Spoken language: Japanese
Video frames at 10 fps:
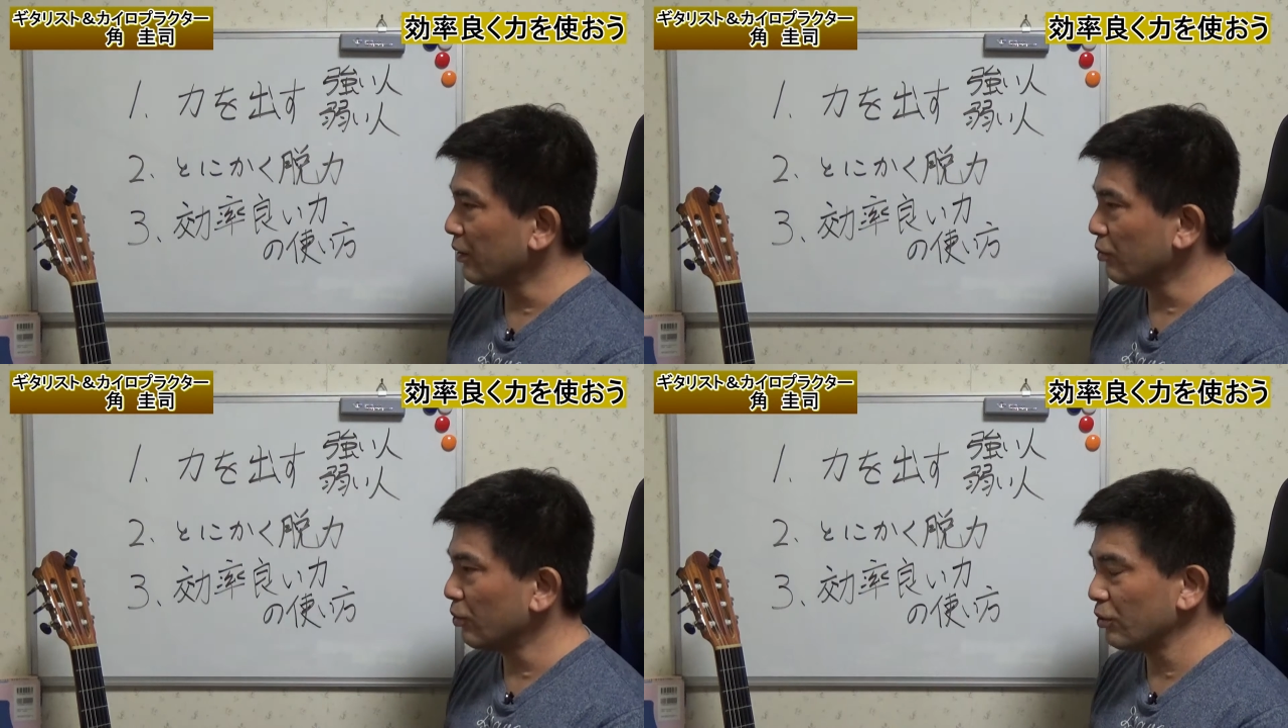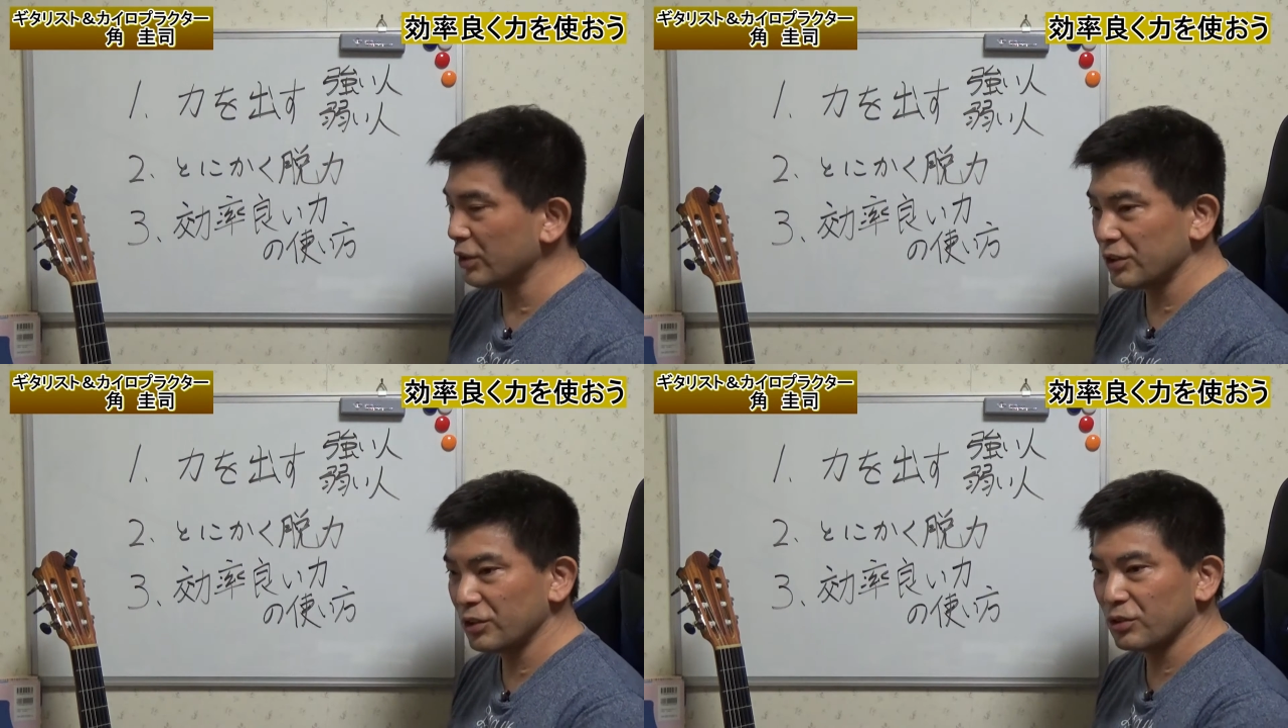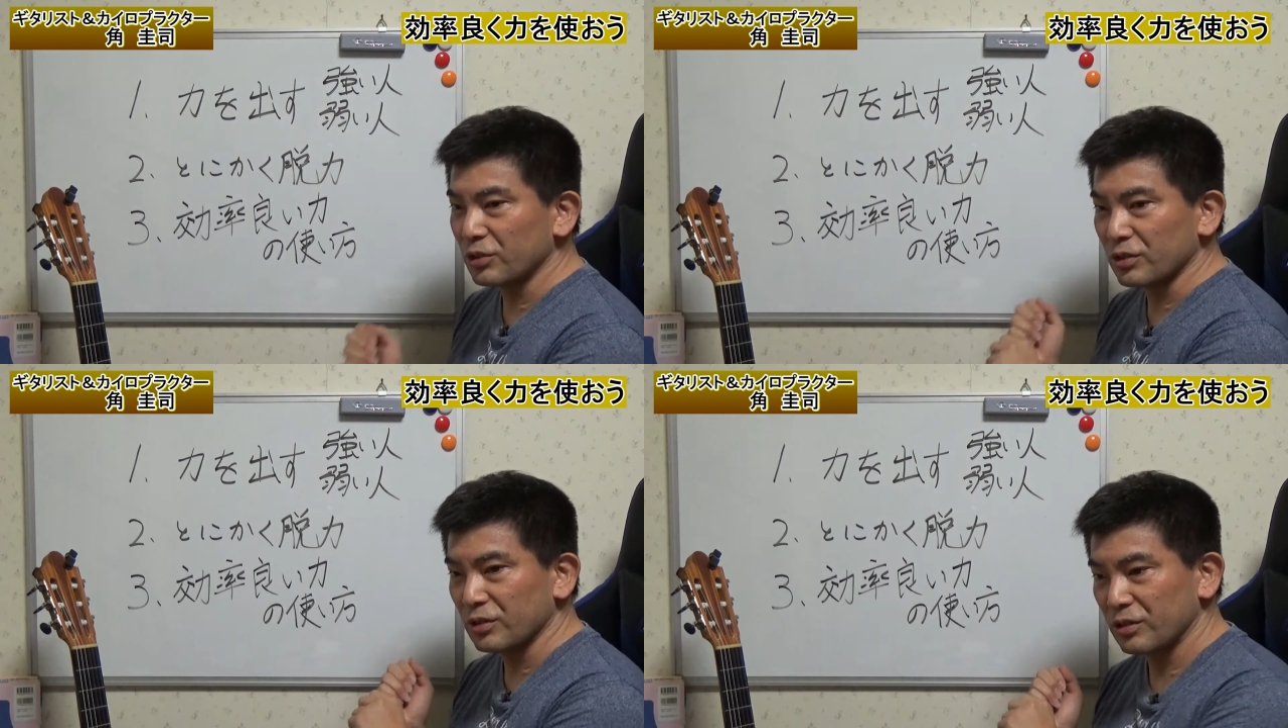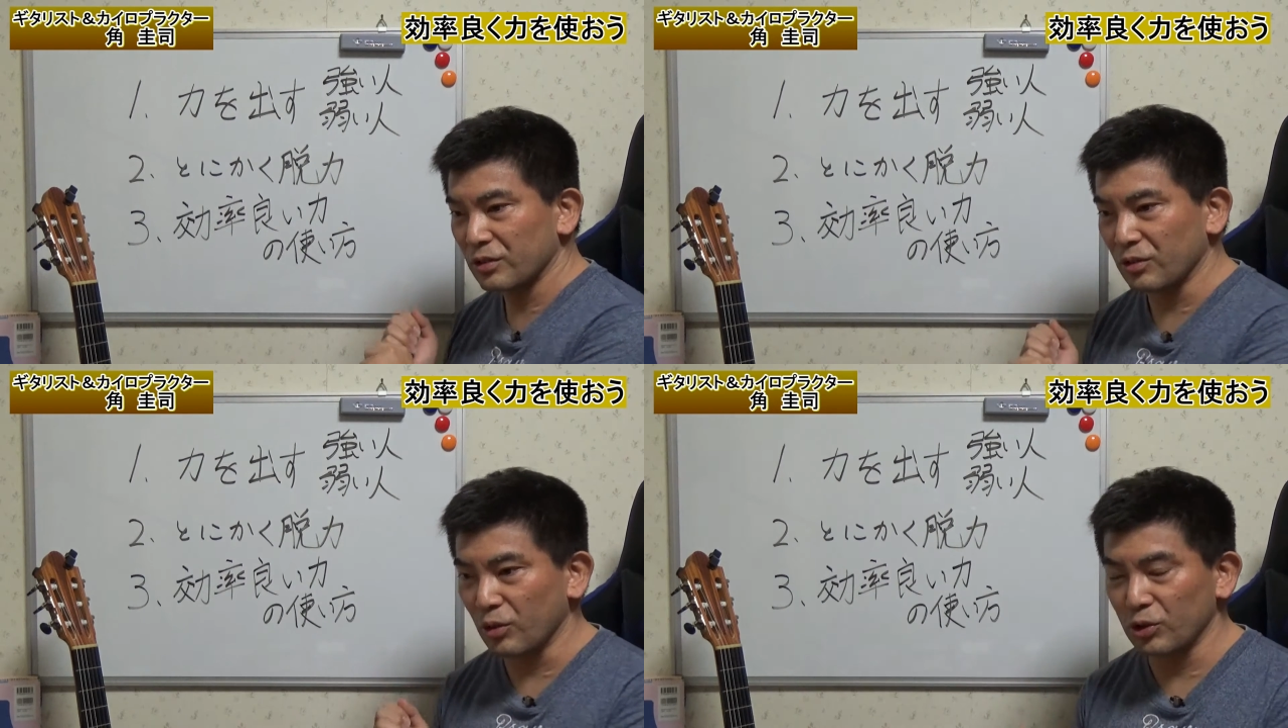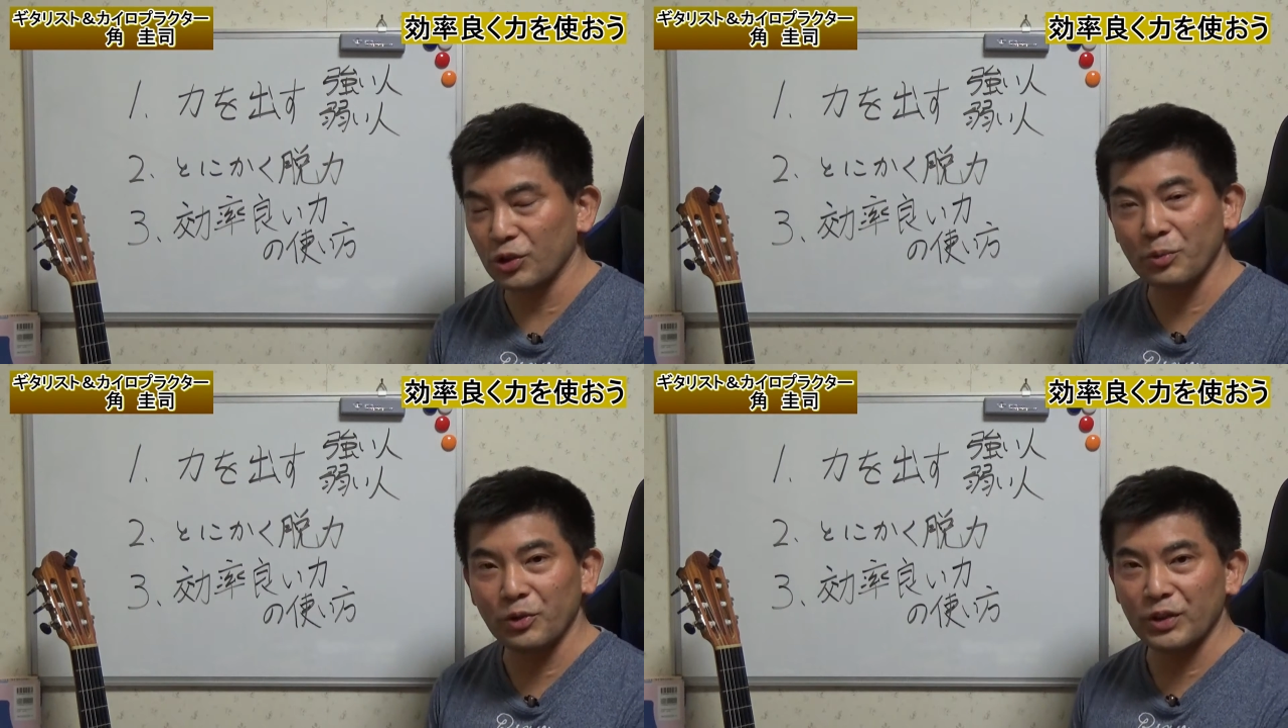効率よく、
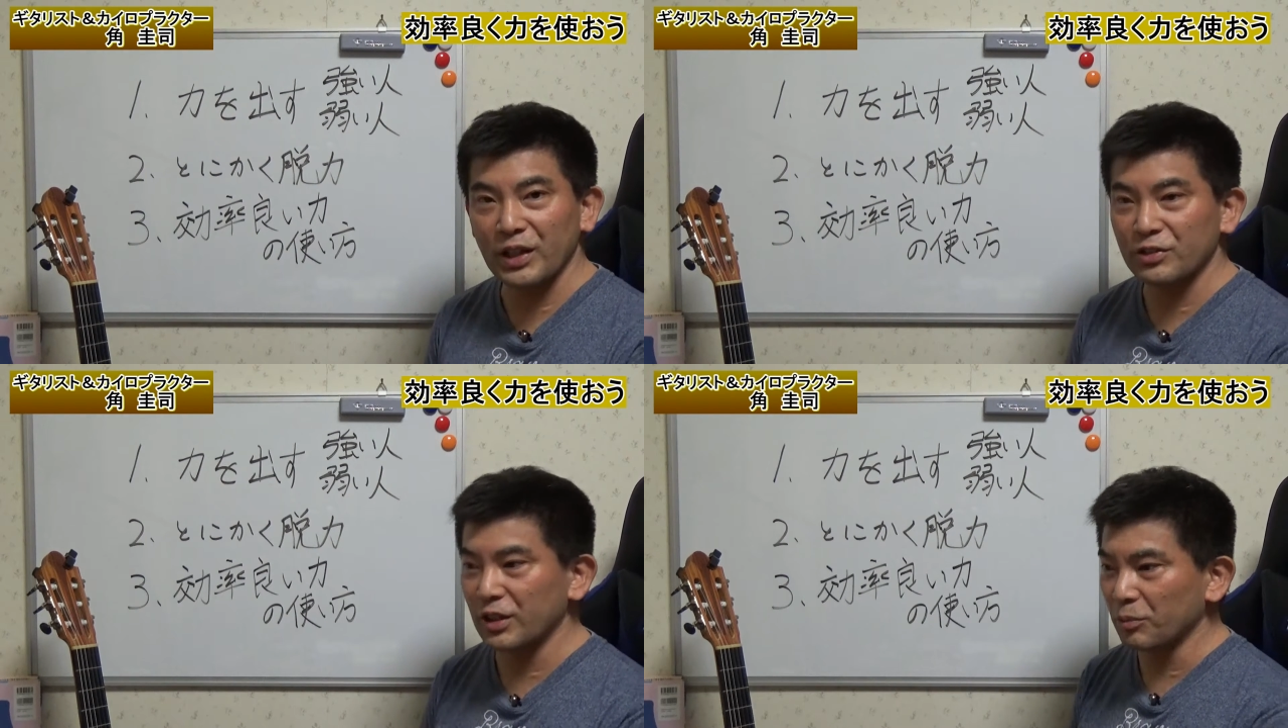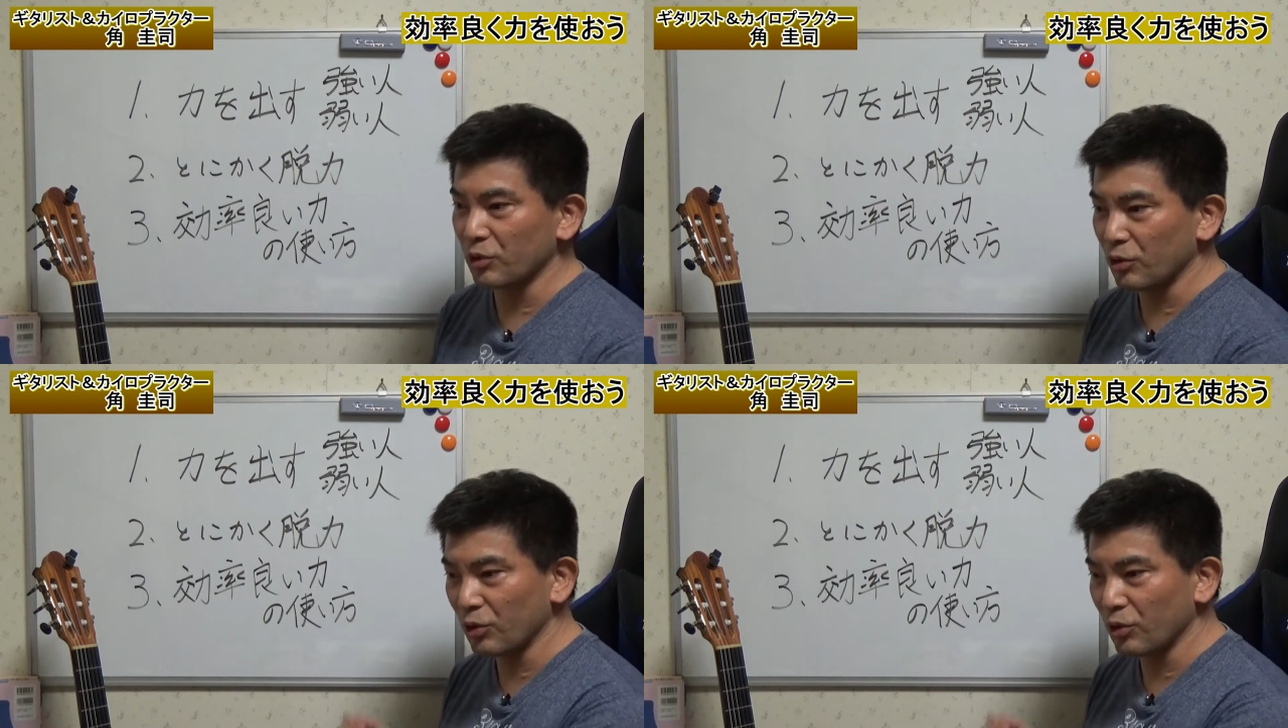細身の選手でも